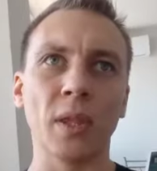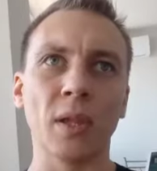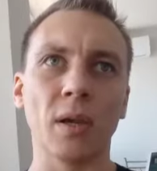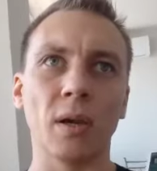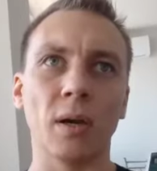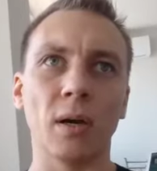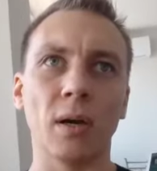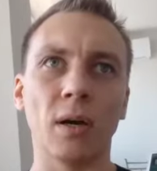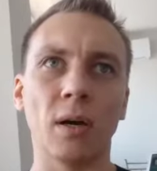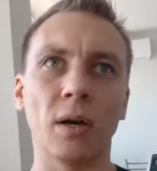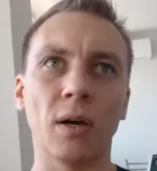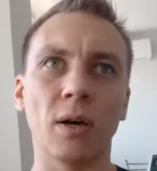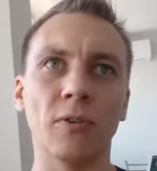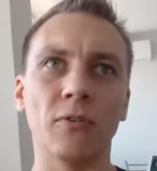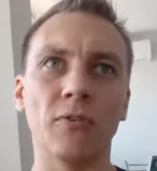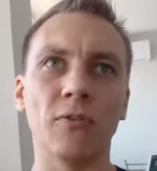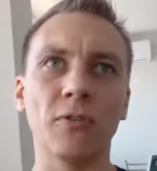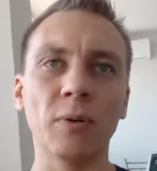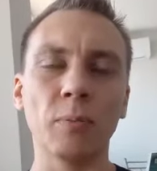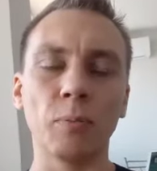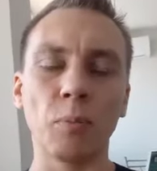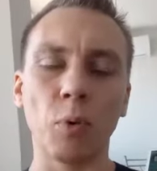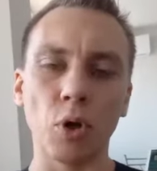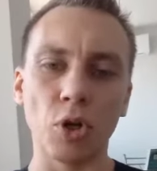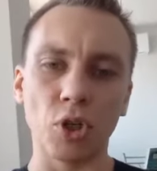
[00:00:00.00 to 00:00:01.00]
а,
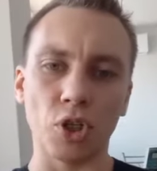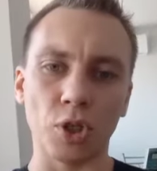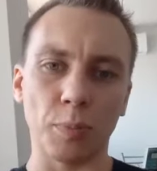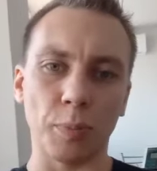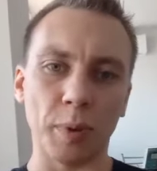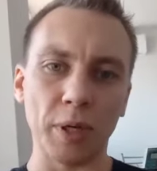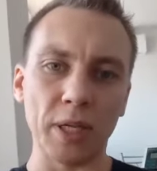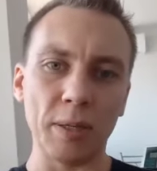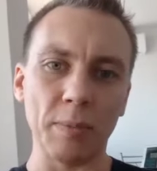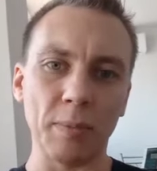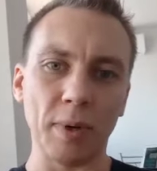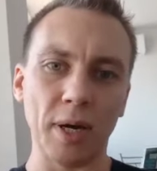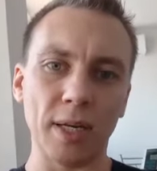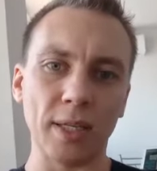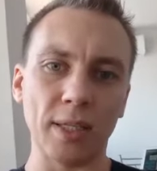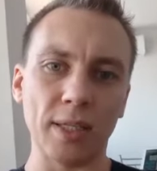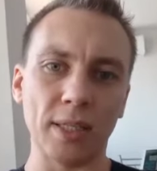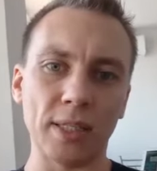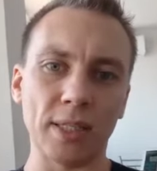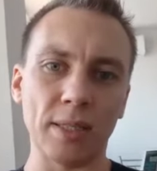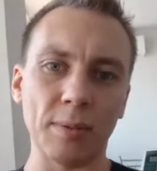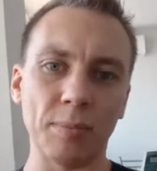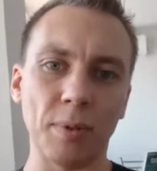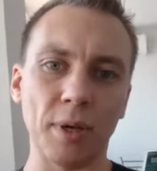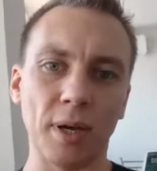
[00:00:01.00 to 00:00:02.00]
вы больше понимаете
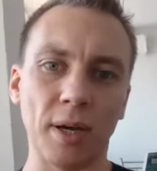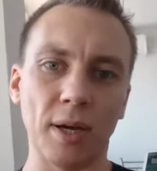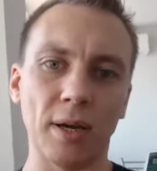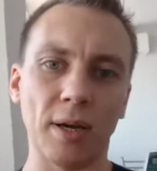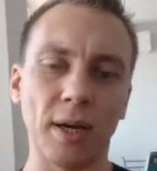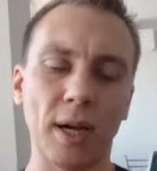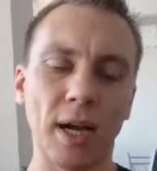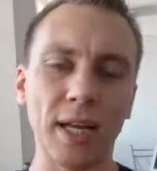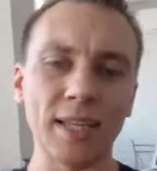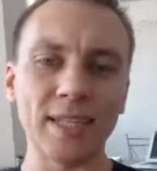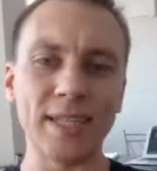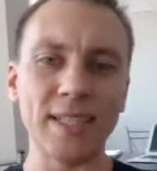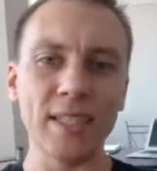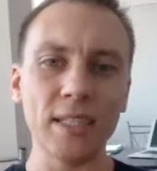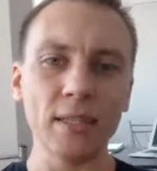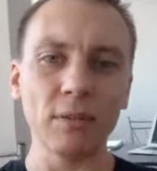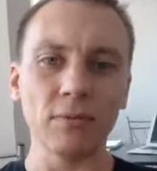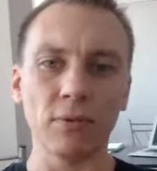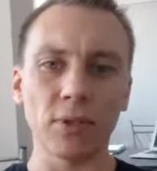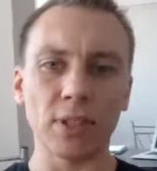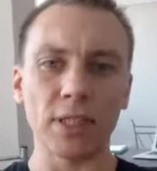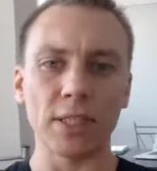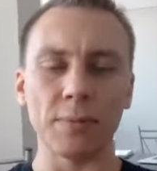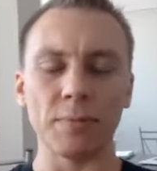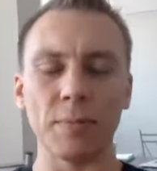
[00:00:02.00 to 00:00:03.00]
себя. Один
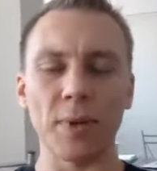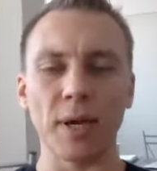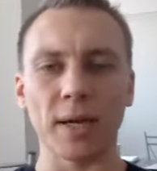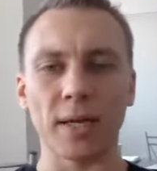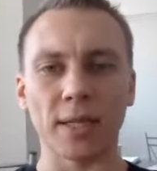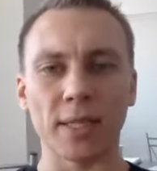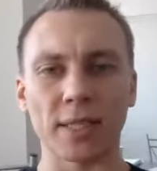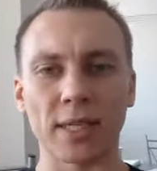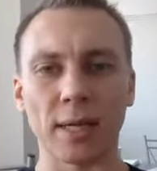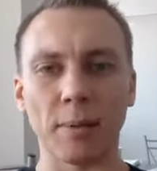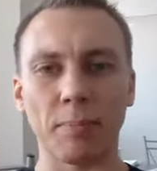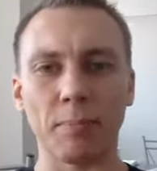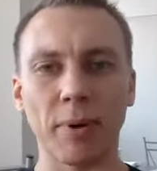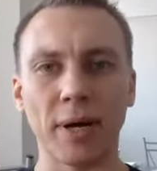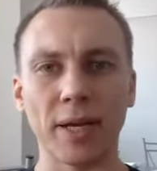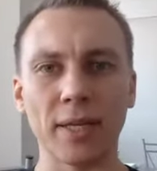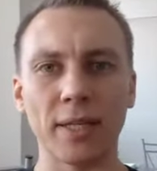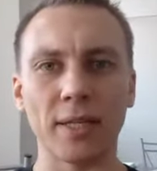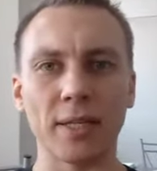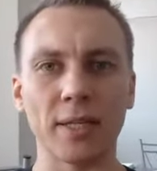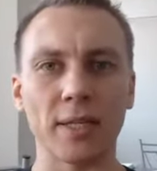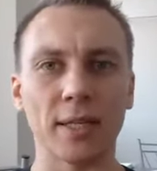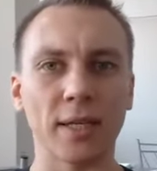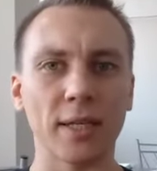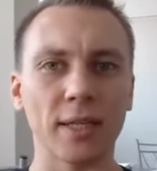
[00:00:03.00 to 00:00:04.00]
вы себя раскопать
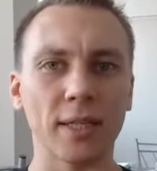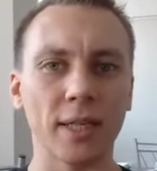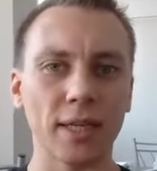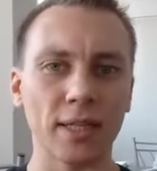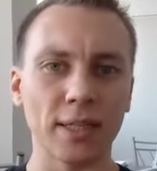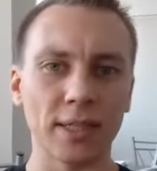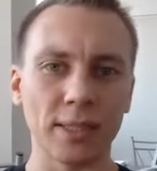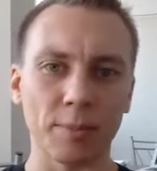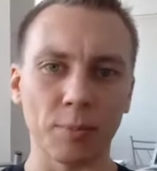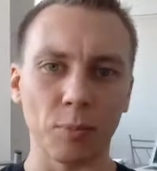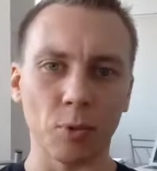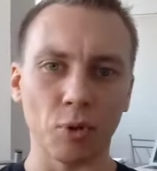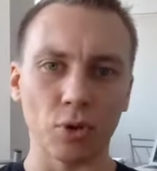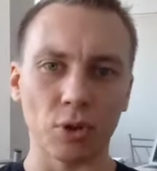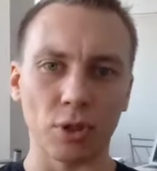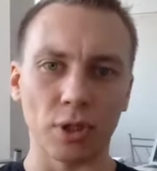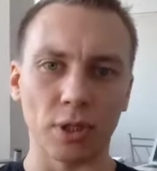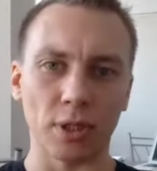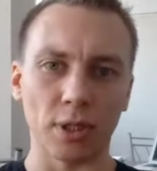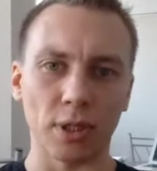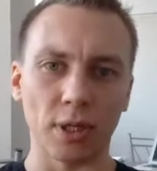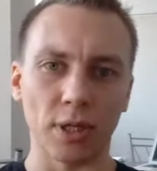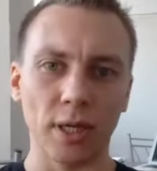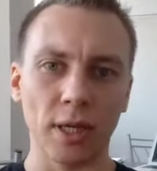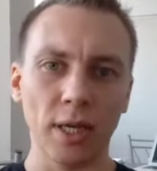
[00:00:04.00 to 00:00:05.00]
никогда не
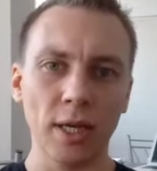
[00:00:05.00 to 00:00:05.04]
сможете.